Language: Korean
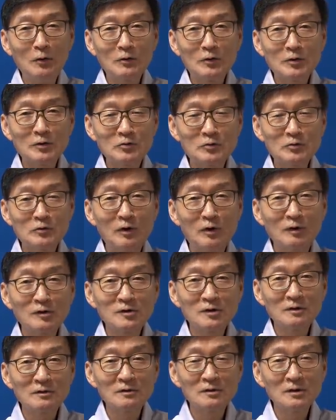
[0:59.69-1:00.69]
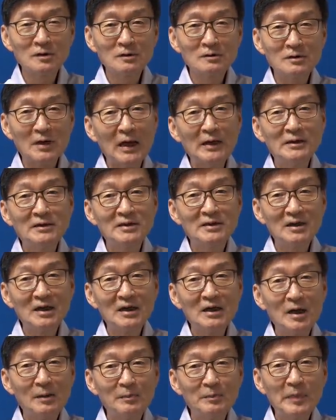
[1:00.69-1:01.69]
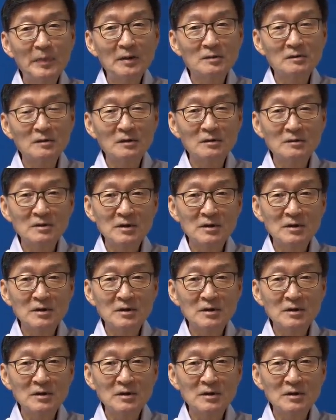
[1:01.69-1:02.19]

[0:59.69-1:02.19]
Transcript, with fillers: 우리 중국 어선들이 날씨가 나빠서